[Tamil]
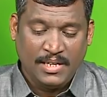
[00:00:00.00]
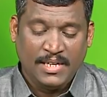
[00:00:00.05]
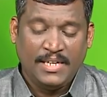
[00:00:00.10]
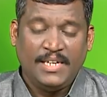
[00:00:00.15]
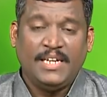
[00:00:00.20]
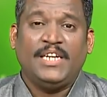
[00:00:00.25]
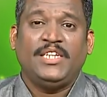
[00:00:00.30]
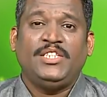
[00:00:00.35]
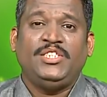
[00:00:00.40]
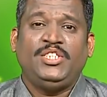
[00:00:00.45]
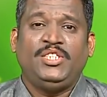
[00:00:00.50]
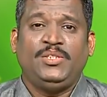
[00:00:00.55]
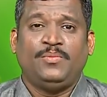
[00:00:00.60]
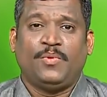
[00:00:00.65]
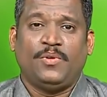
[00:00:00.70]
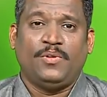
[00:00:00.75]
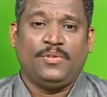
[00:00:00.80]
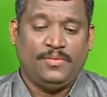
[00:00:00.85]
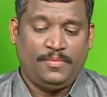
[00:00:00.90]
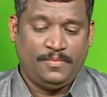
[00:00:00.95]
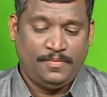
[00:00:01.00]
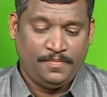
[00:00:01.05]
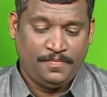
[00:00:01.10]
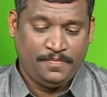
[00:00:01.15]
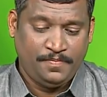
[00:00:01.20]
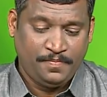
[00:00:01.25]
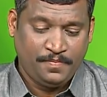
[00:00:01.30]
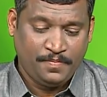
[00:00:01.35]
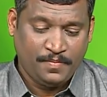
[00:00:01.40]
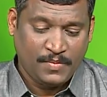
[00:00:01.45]
நெருஞ்சி முள்
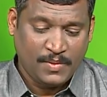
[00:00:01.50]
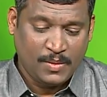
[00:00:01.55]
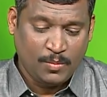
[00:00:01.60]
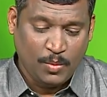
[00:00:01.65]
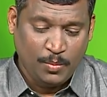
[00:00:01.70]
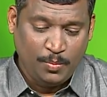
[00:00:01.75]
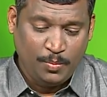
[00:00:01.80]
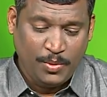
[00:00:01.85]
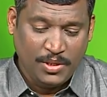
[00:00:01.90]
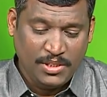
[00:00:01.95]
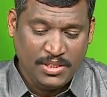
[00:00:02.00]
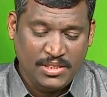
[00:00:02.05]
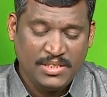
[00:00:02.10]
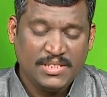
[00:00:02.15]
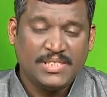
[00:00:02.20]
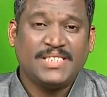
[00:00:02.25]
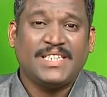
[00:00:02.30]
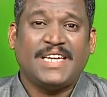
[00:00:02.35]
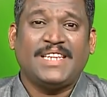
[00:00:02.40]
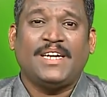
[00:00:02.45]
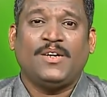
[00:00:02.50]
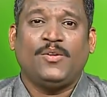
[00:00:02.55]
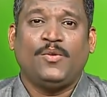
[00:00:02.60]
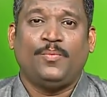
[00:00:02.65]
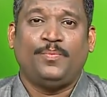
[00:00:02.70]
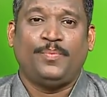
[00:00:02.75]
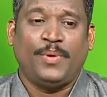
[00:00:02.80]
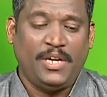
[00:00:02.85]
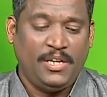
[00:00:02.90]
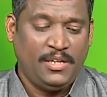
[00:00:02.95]
முப்பது
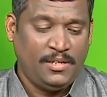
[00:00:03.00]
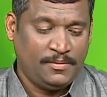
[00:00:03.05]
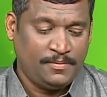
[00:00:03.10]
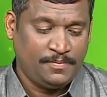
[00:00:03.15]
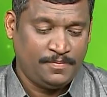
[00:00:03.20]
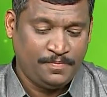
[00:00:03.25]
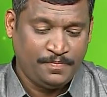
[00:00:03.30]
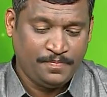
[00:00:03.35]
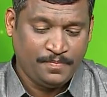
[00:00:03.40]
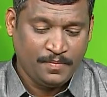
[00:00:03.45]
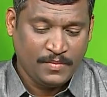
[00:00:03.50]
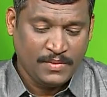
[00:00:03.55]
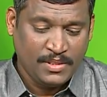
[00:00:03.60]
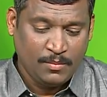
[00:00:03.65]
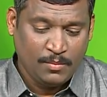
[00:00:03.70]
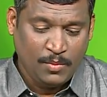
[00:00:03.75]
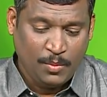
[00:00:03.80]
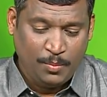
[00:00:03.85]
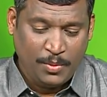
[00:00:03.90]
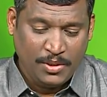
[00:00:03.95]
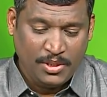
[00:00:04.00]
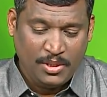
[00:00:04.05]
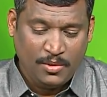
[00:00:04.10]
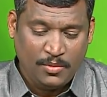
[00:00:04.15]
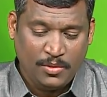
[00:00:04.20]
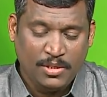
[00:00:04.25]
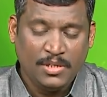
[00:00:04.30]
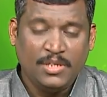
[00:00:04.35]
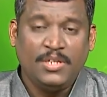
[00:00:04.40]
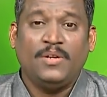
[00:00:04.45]
சதக்குப்பை முப்பத்தி
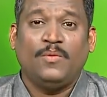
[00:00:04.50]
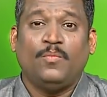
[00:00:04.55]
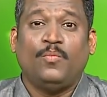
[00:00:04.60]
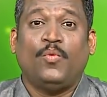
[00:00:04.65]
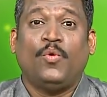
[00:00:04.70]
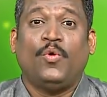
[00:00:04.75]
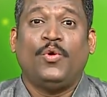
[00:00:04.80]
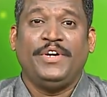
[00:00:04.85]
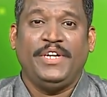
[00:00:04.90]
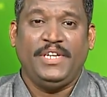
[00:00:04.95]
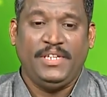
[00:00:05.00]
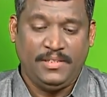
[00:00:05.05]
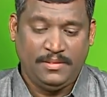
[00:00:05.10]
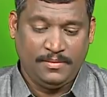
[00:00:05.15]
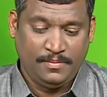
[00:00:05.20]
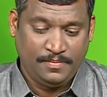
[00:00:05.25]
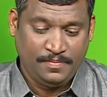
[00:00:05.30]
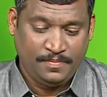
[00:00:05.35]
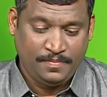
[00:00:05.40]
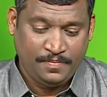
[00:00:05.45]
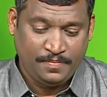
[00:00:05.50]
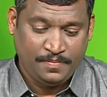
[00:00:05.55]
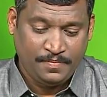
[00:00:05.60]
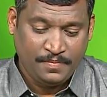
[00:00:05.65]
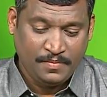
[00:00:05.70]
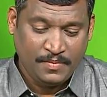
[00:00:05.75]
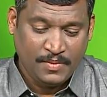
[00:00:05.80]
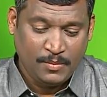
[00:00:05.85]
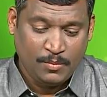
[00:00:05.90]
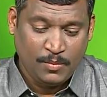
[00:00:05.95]
ஒன்று மோடி
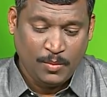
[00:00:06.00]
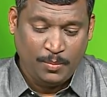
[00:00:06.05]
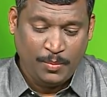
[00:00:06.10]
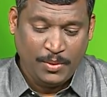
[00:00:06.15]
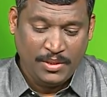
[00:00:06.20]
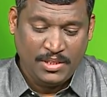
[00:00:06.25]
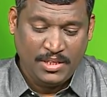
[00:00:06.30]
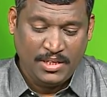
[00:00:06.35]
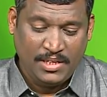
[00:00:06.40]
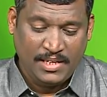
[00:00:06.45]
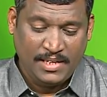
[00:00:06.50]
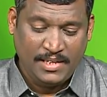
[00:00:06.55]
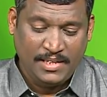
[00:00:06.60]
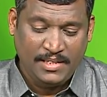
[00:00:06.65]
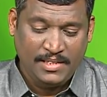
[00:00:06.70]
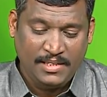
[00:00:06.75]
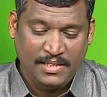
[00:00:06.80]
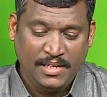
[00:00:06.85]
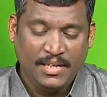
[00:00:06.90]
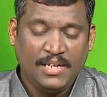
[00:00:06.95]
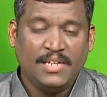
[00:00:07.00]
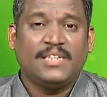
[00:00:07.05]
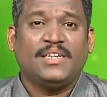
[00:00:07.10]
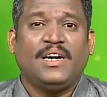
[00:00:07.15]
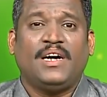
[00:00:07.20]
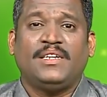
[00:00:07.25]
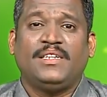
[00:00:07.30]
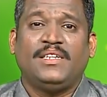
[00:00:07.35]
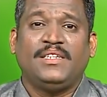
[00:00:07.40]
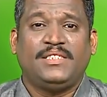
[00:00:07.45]
முப்பத்தி ரெண்டு
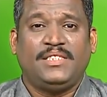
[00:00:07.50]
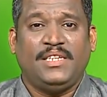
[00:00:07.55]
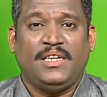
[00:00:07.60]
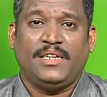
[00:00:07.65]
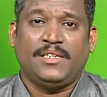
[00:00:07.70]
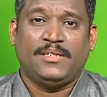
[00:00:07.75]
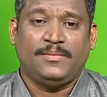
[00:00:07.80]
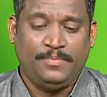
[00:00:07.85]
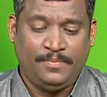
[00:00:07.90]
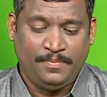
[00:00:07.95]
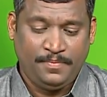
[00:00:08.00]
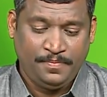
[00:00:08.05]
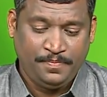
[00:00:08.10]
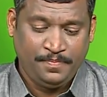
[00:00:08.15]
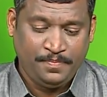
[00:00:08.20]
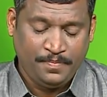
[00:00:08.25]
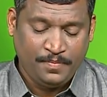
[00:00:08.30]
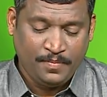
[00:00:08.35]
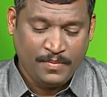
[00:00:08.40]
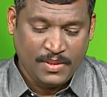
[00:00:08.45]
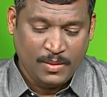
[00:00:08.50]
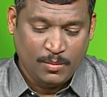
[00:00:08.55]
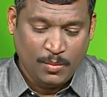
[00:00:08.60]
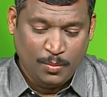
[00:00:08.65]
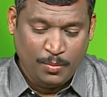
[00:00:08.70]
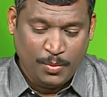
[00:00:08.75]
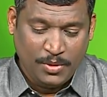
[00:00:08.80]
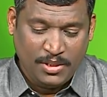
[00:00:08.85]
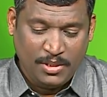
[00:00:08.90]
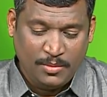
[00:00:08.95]
காட்டு சீரகம்
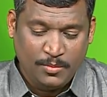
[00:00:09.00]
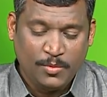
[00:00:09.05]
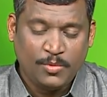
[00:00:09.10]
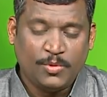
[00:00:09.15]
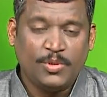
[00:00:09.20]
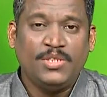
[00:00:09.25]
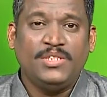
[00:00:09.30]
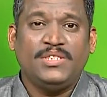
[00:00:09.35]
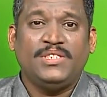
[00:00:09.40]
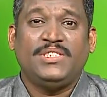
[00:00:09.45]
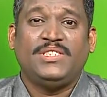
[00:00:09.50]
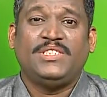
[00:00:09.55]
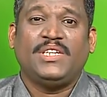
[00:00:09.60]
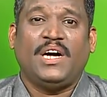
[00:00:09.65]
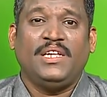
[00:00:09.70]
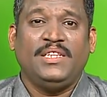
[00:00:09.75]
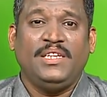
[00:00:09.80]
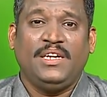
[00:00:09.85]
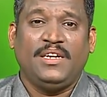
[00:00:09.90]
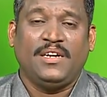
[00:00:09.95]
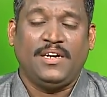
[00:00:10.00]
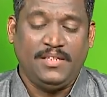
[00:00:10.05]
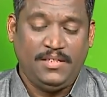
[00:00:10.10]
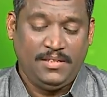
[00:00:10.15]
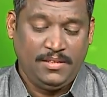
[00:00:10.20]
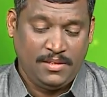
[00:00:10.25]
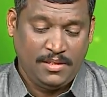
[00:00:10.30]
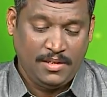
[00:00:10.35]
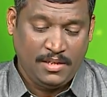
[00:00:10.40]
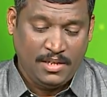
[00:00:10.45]
முப்பத்தி மூணு ஜாதிக்காய்
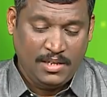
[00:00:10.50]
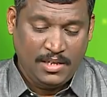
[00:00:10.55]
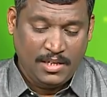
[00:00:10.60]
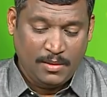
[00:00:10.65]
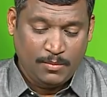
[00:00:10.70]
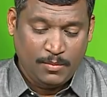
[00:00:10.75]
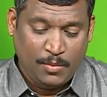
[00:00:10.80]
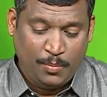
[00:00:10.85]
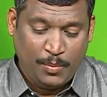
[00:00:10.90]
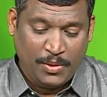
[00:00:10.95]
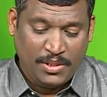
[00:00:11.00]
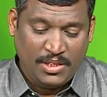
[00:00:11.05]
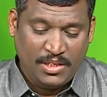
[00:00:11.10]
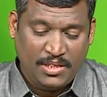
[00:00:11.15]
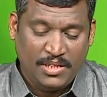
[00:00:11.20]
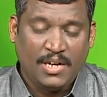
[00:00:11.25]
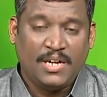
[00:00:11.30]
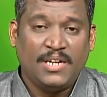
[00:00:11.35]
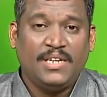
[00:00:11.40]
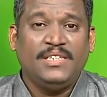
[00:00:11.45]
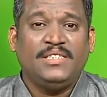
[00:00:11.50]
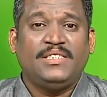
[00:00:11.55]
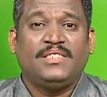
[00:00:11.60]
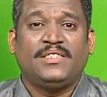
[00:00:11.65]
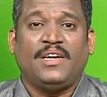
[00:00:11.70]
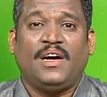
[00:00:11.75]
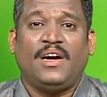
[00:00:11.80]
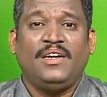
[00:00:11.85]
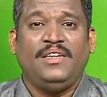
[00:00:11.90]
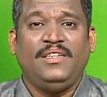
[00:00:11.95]
முப்பத்தி நாலு
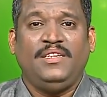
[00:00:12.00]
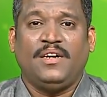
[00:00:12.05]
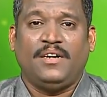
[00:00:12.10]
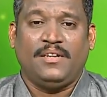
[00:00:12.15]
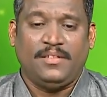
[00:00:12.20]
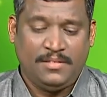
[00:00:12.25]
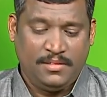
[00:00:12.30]
சாலியா